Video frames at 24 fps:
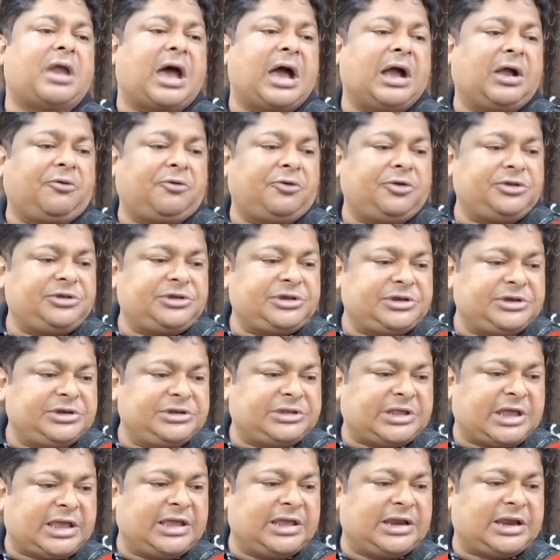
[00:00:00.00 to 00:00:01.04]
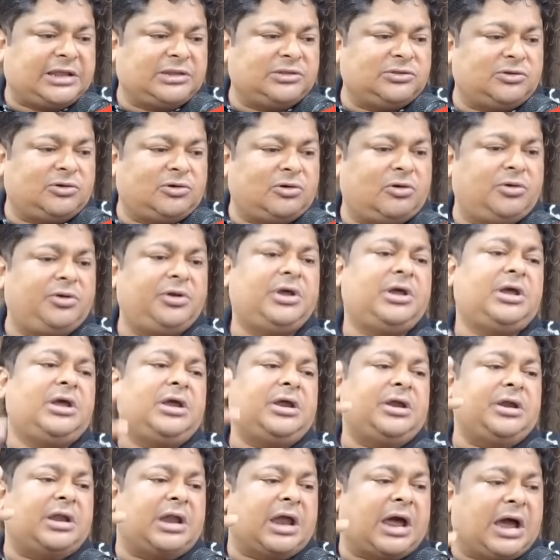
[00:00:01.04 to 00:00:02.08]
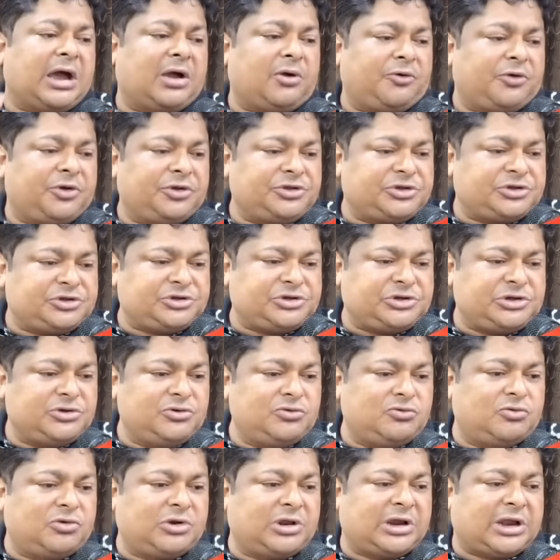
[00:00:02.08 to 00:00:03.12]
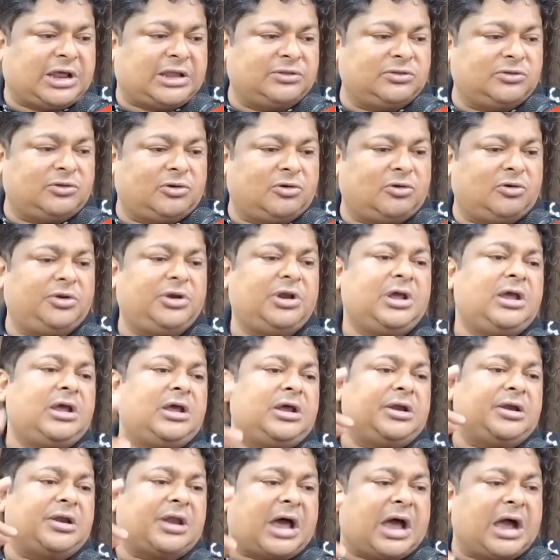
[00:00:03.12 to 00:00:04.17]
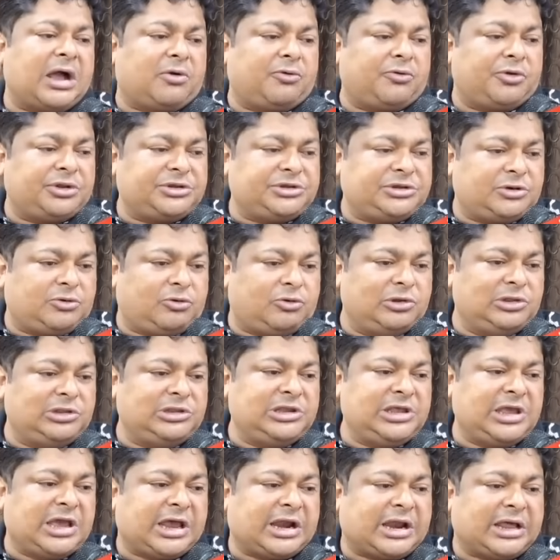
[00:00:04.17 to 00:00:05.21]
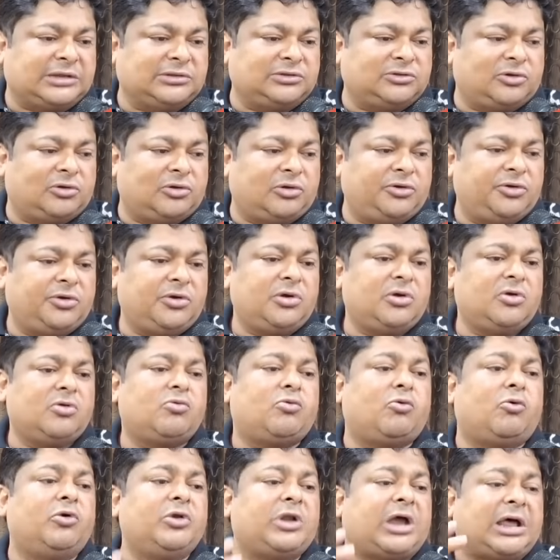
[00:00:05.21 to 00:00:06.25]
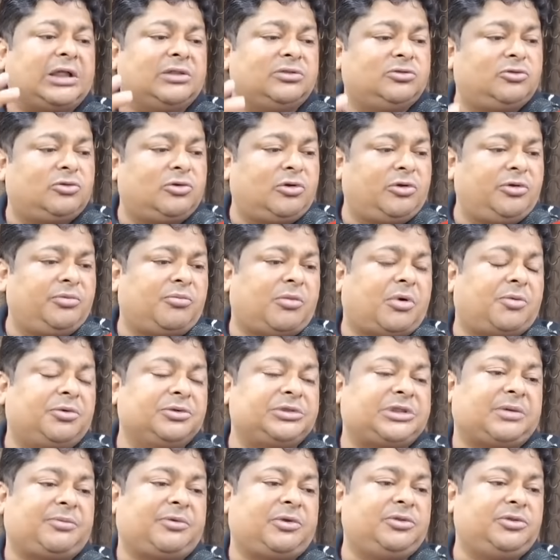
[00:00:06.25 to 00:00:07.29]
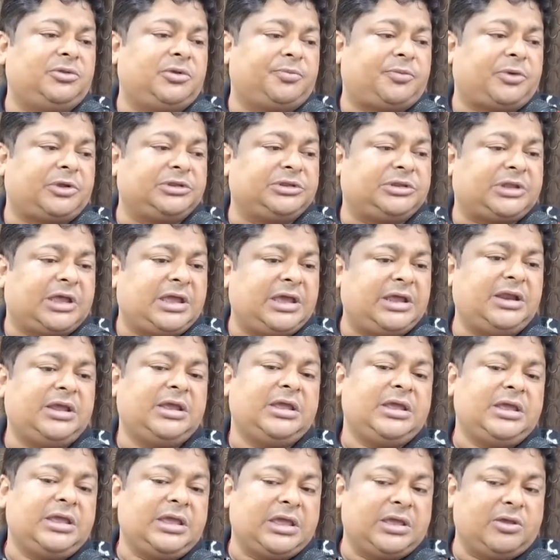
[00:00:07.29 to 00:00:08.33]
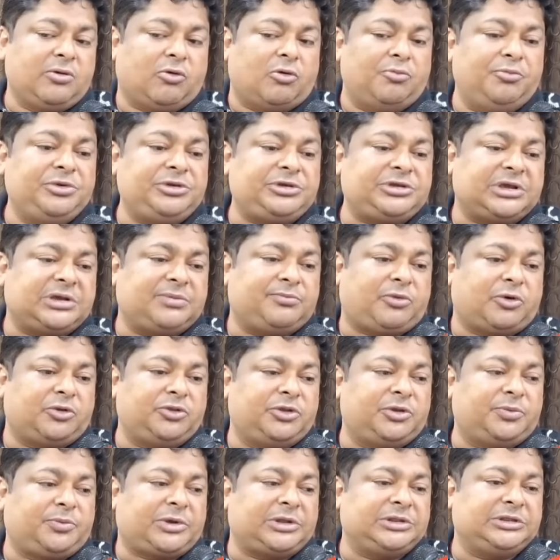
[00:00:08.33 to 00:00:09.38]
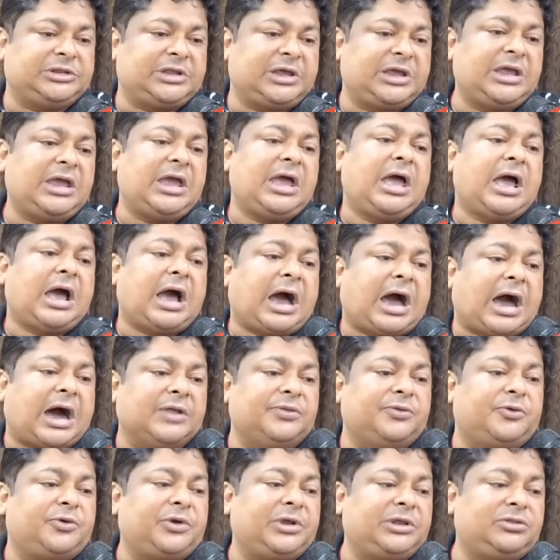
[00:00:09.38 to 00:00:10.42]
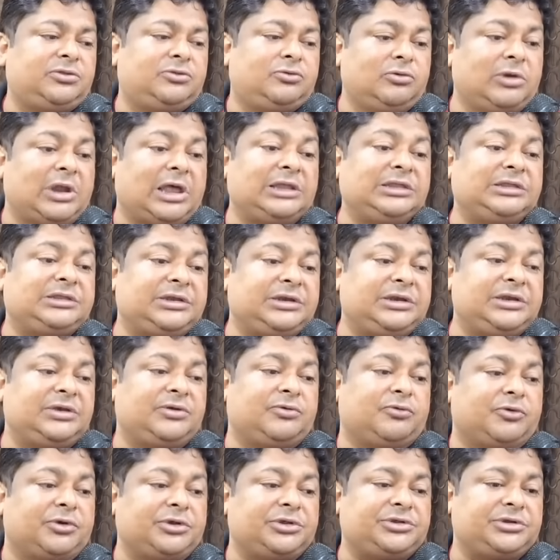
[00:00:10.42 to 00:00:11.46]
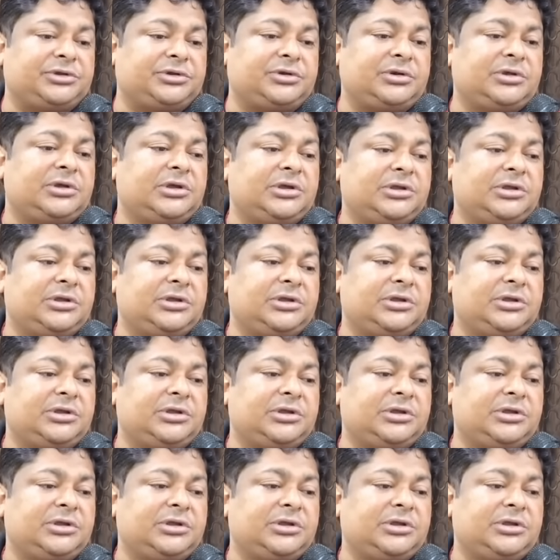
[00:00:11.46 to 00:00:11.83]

না করেছে নিতায়ের আন্দোলন না করেছে সিঙ্গুরের আন্দোলন না করেছে হলদিয়ার আন্দোলন কোন আন্দোলন মমতা বন্দ্যোপাধ্যায়ের এই অভিষেক বন্দ্যোপাধ্যায় আদরের দুলাল তিনি করেছেন